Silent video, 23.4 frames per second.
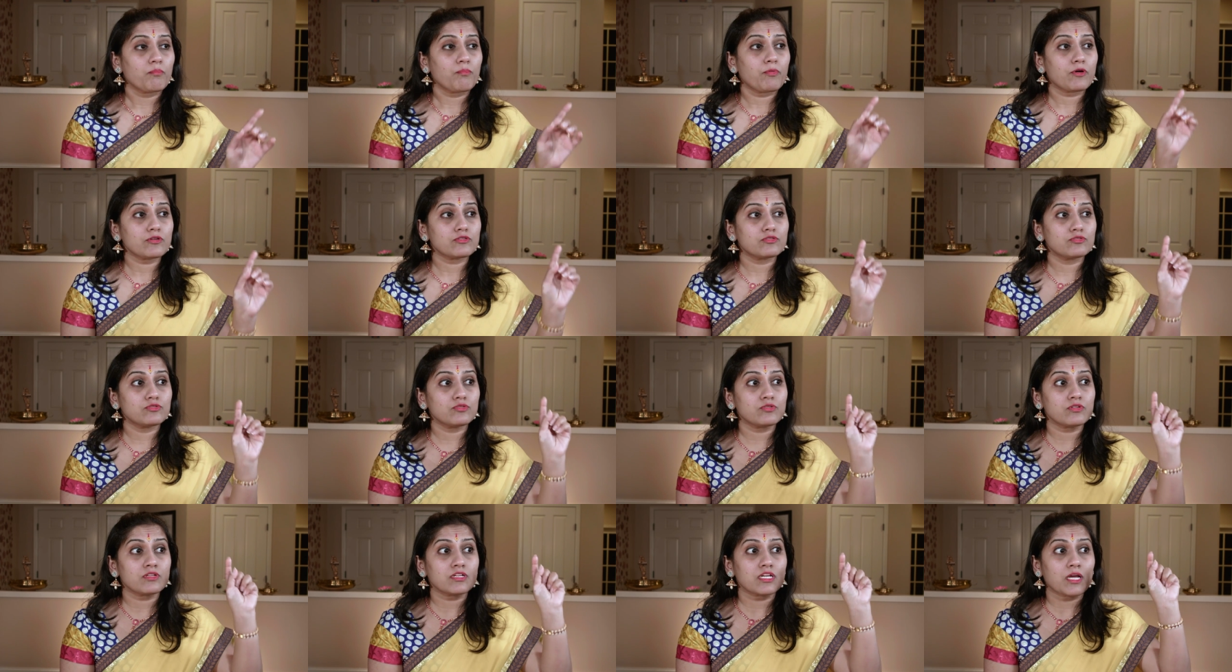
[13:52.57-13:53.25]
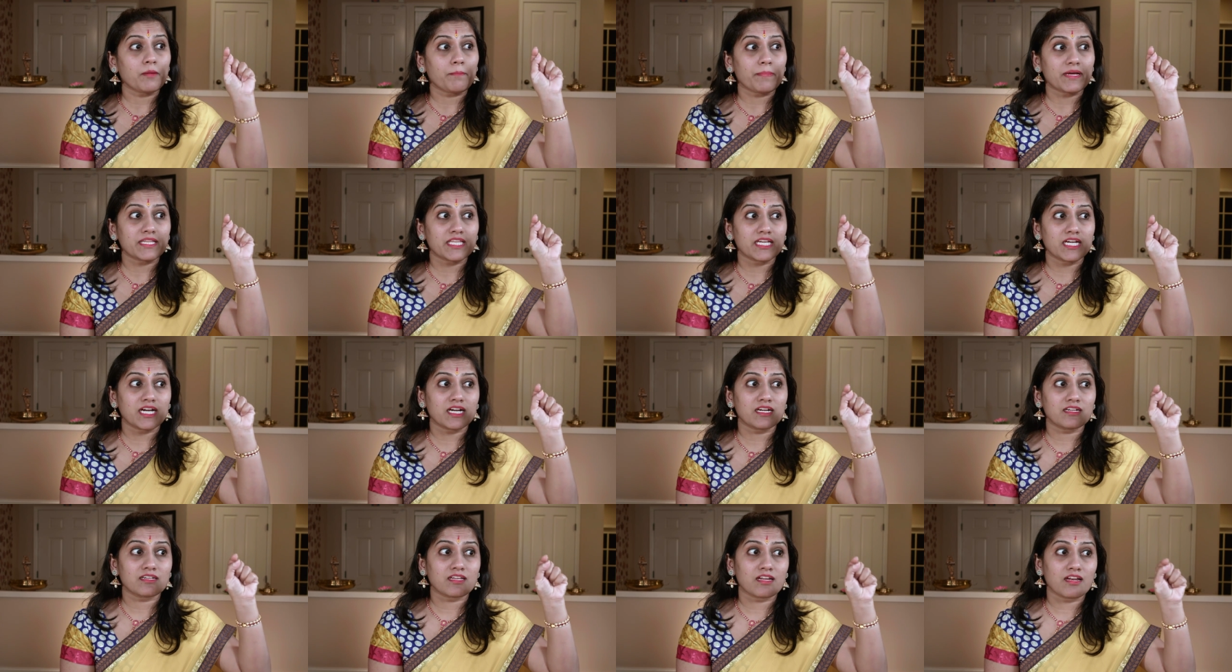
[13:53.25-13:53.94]
పొద్దున్న పది
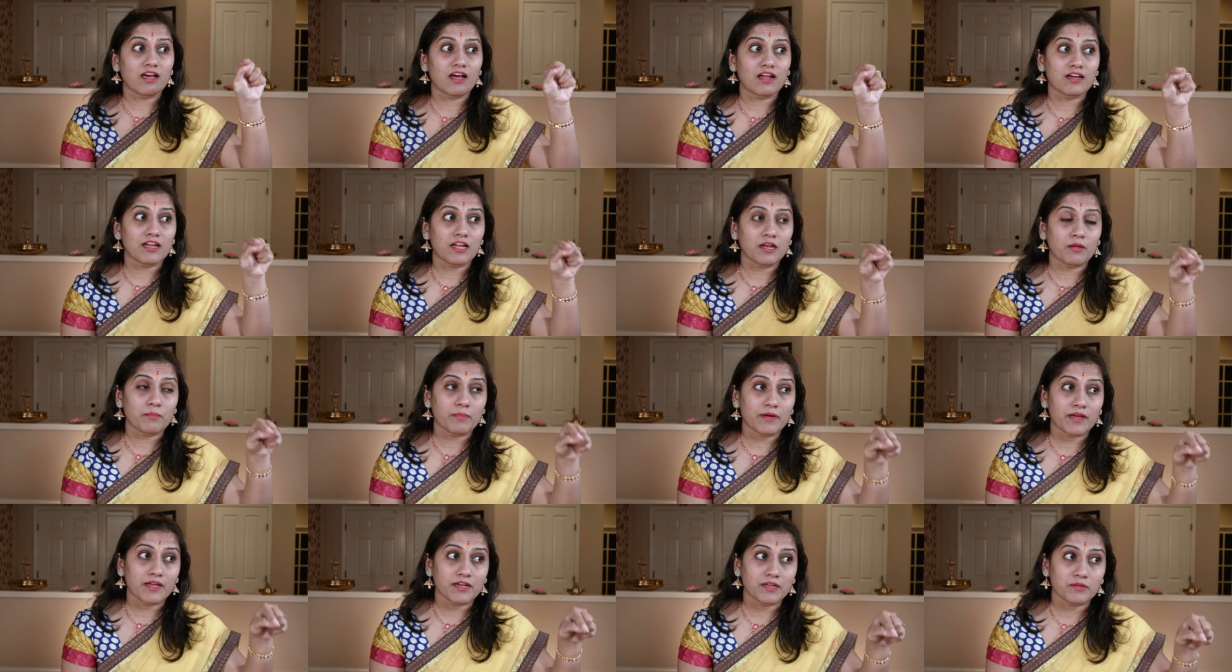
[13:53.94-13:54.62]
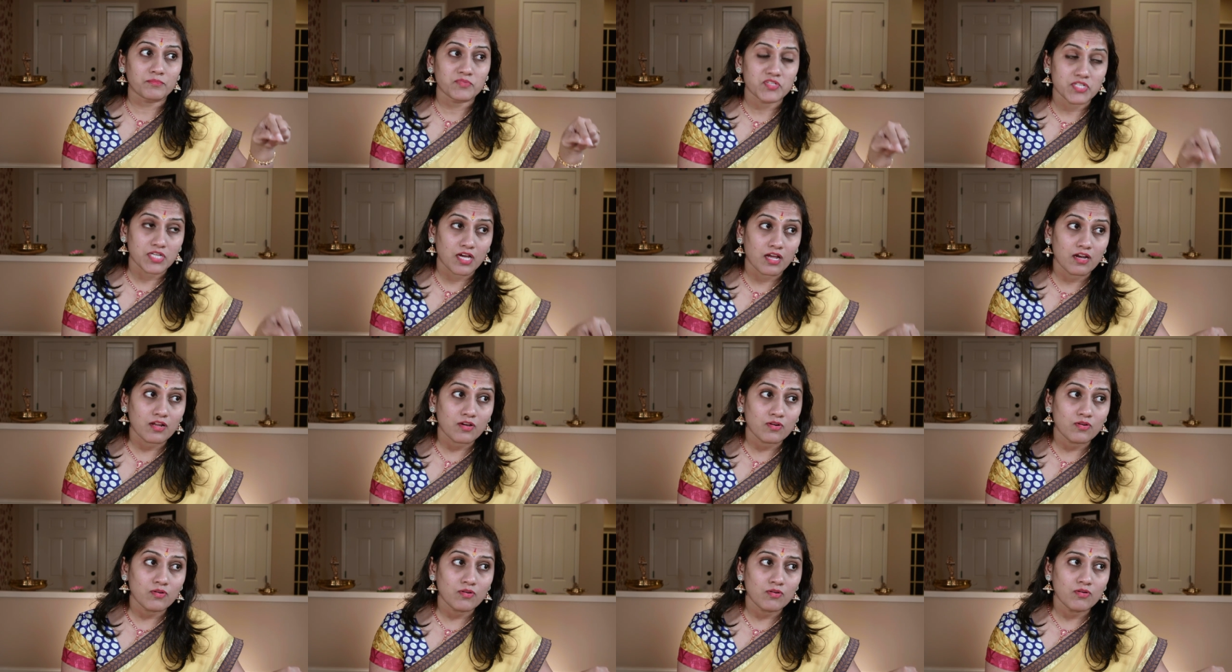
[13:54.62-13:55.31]
గంటల నలభై
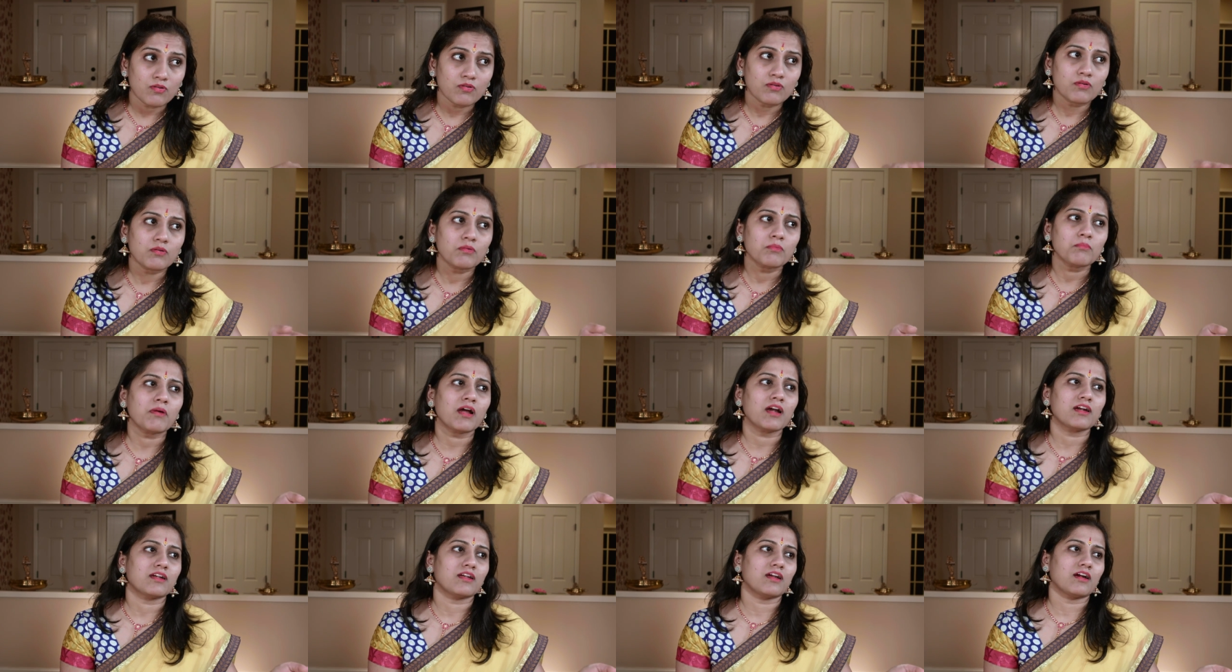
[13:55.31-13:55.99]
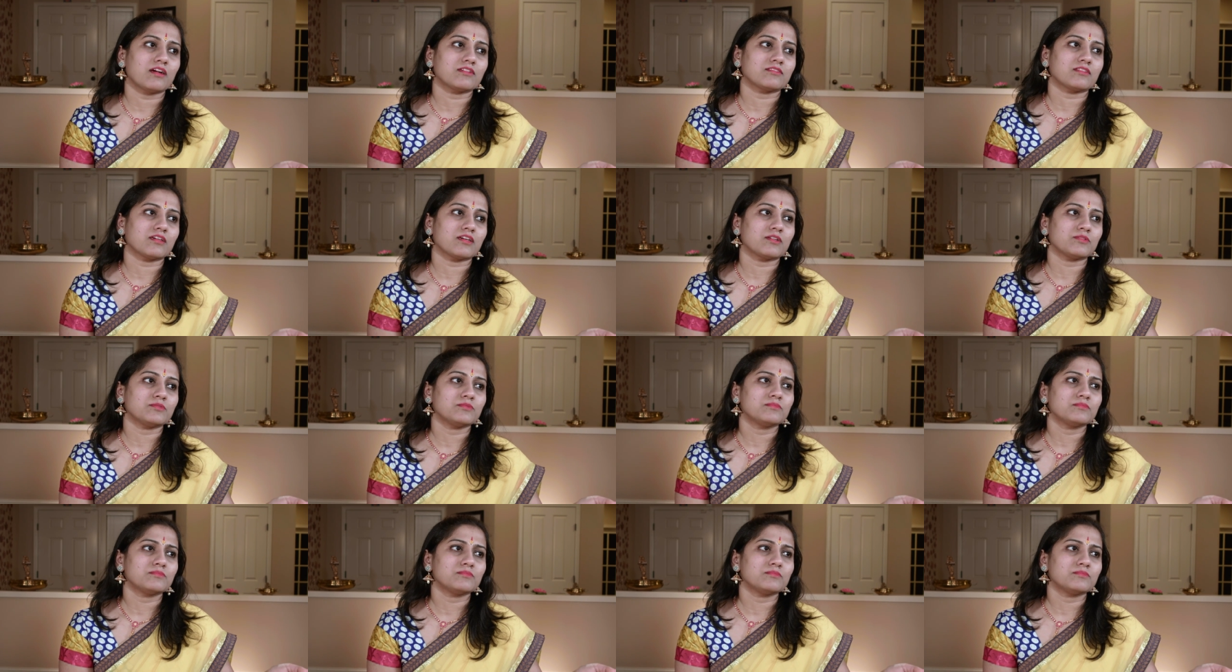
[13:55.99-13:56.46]
నిమిషాలకు మాట్లాడతాను